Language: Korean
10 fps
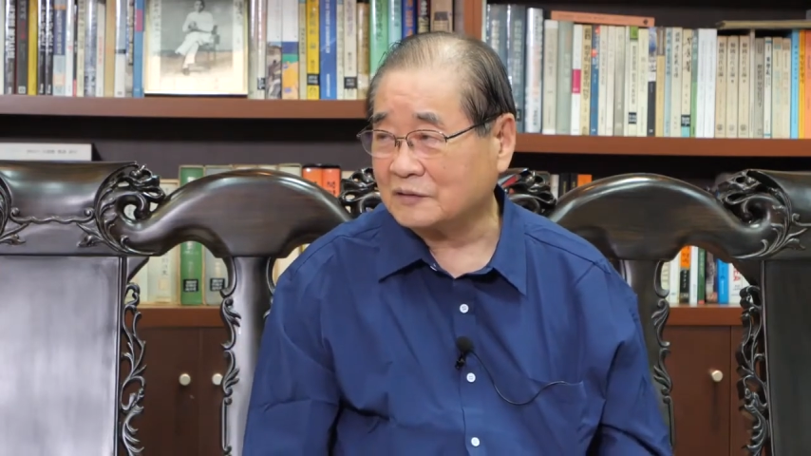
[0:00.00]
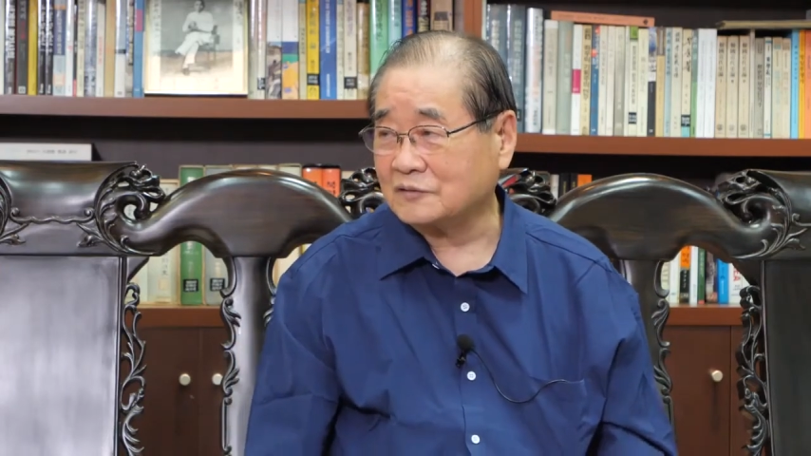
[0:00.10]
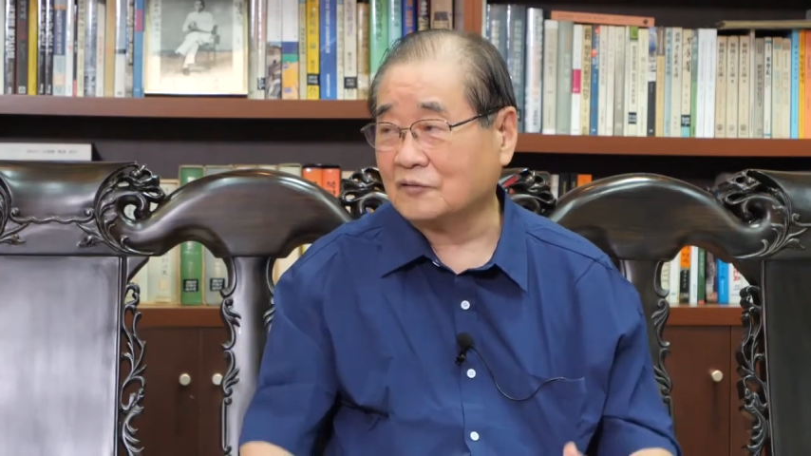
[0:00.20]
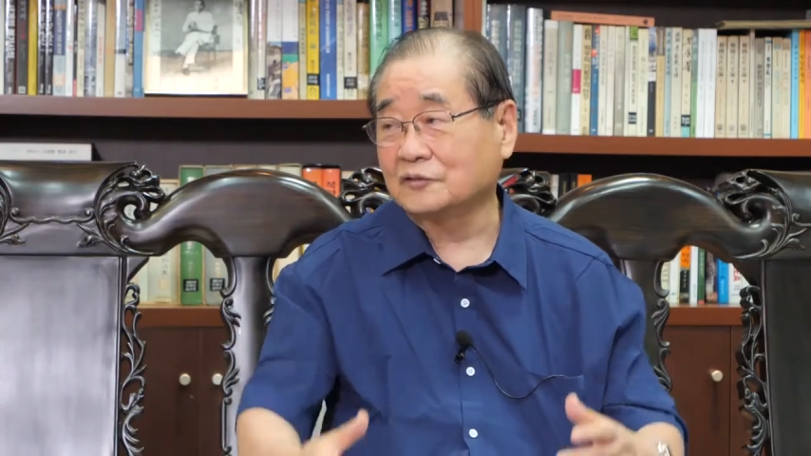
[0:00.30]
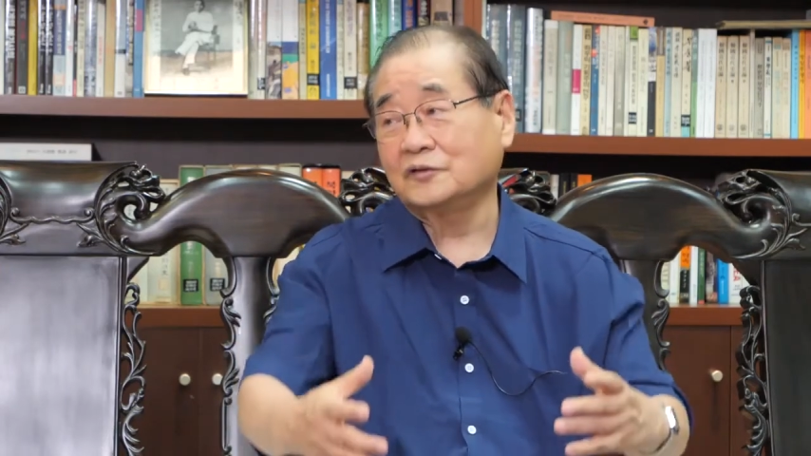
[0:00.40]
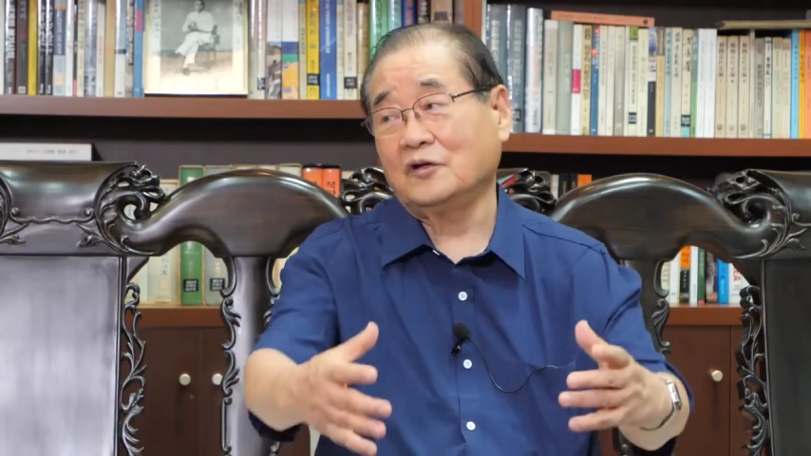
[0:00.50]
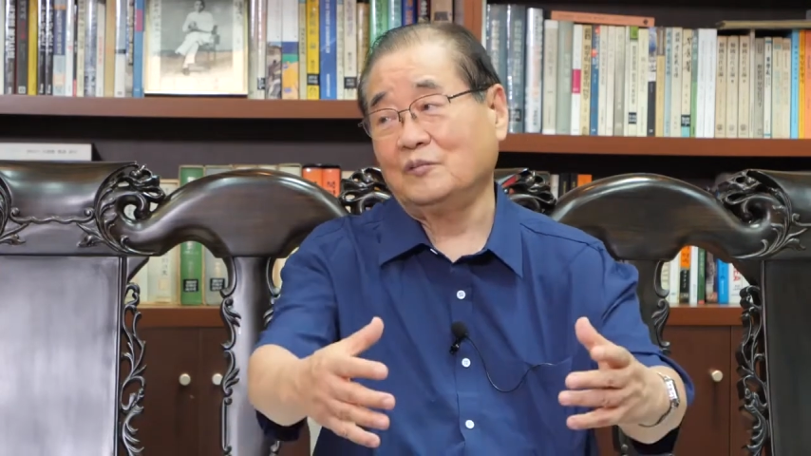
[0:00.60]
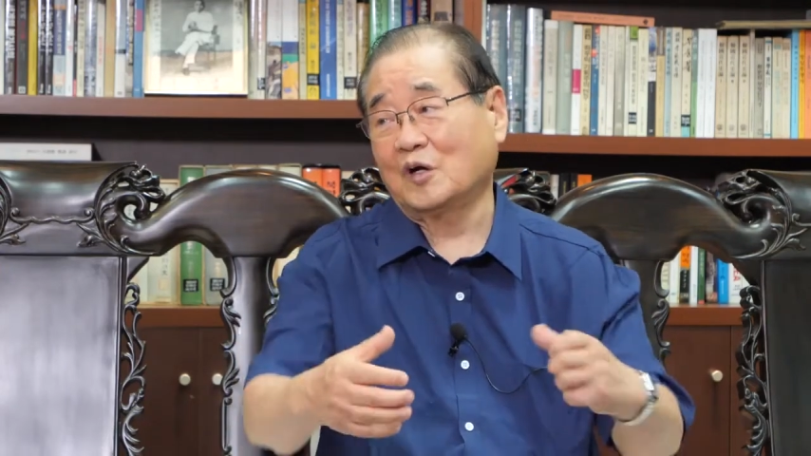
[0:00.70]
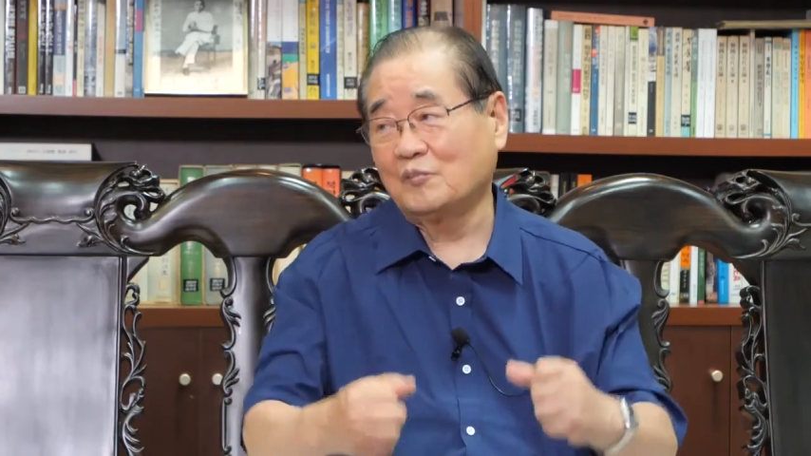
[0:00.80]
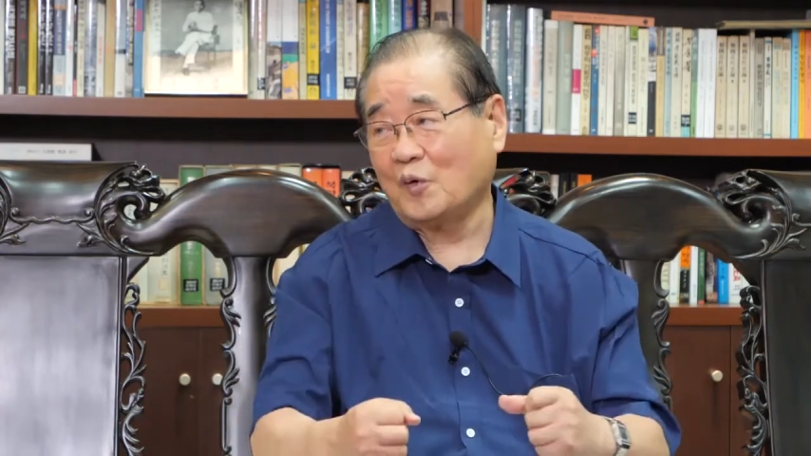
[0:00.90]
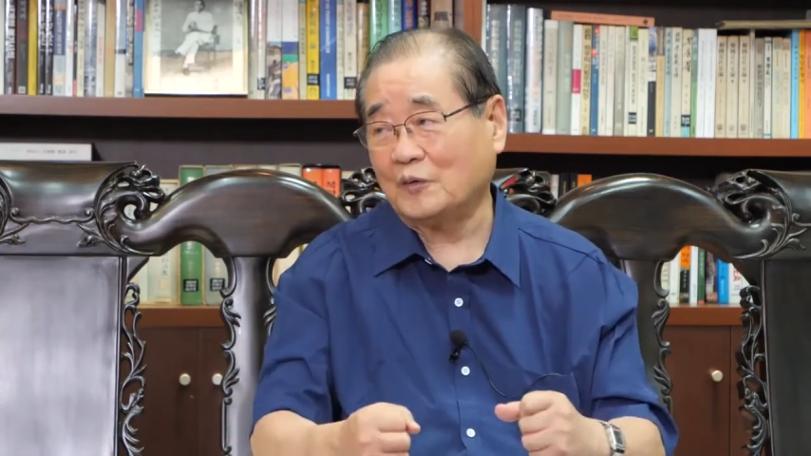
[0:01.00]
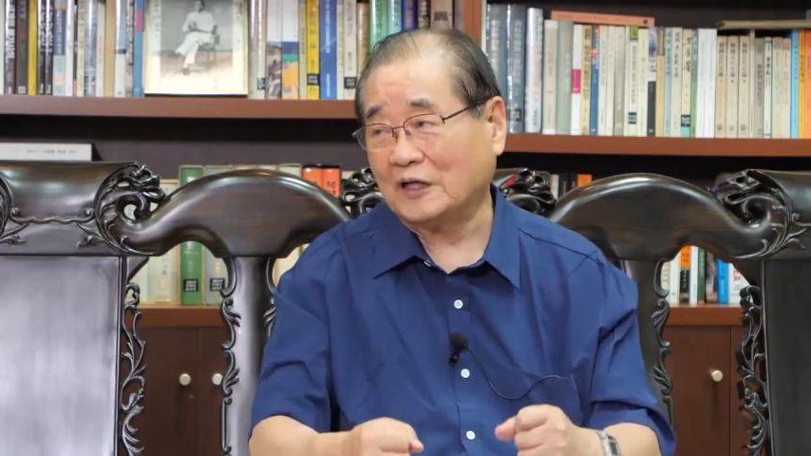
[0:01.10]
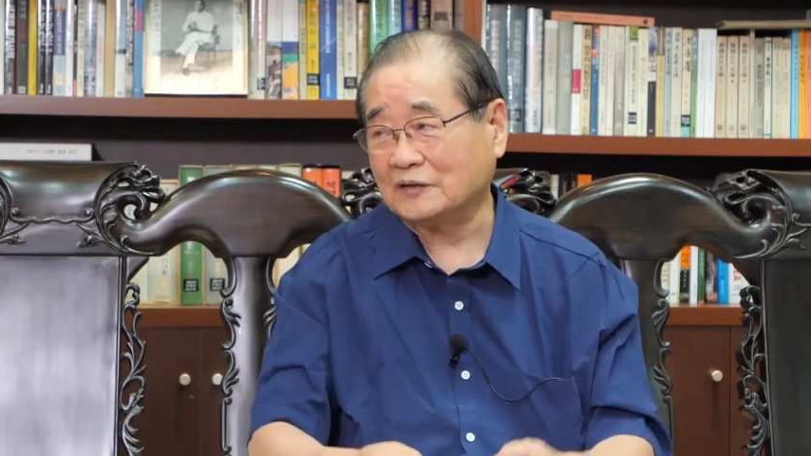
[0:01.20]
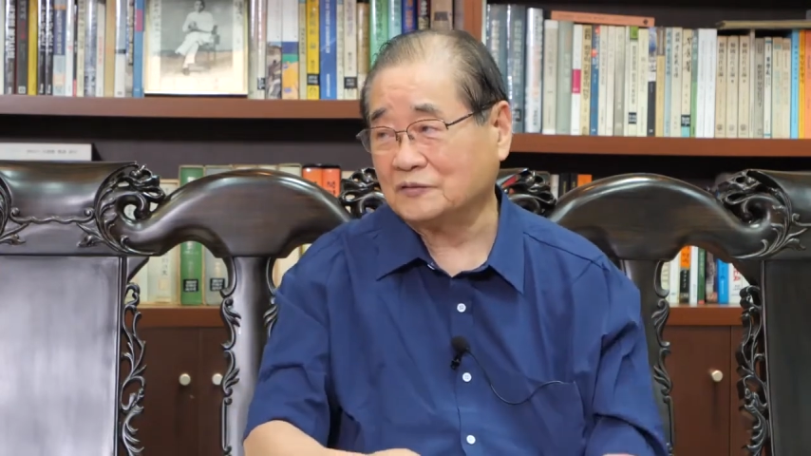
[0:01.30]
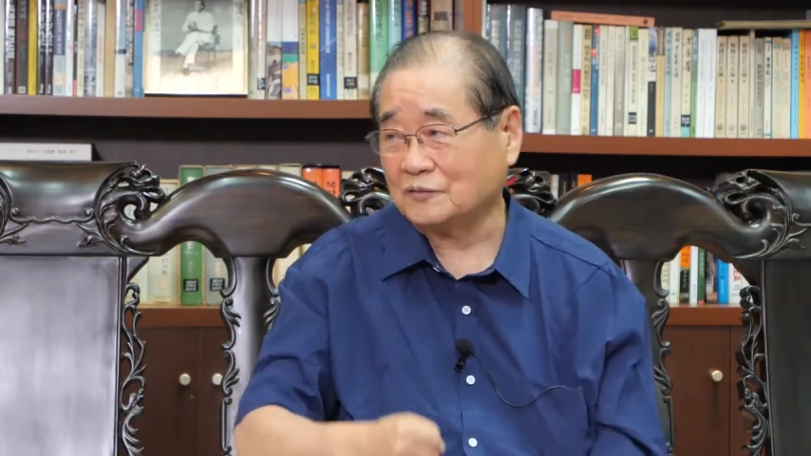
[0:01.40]
그래서 거기서 열 명을
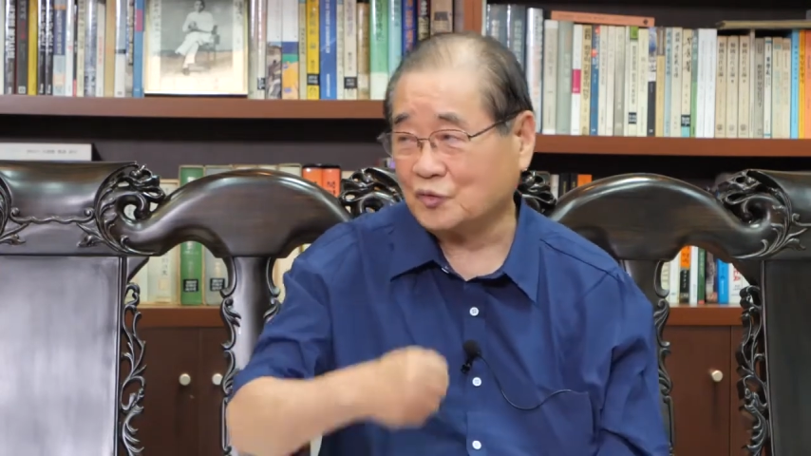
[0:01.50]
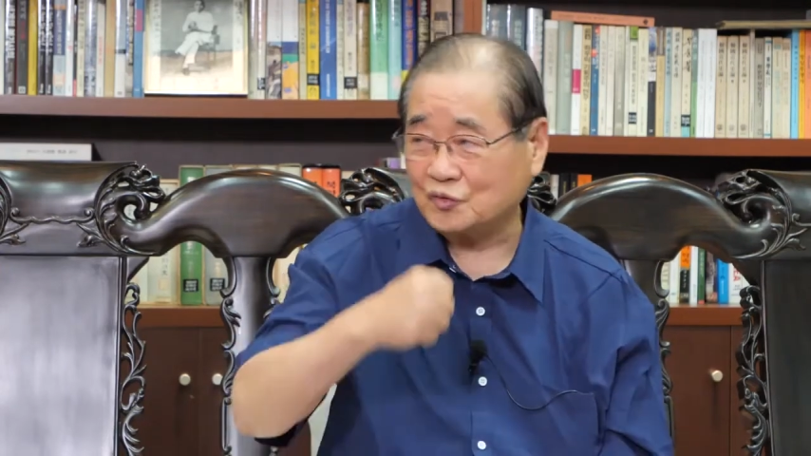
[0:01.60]
뽑아가지고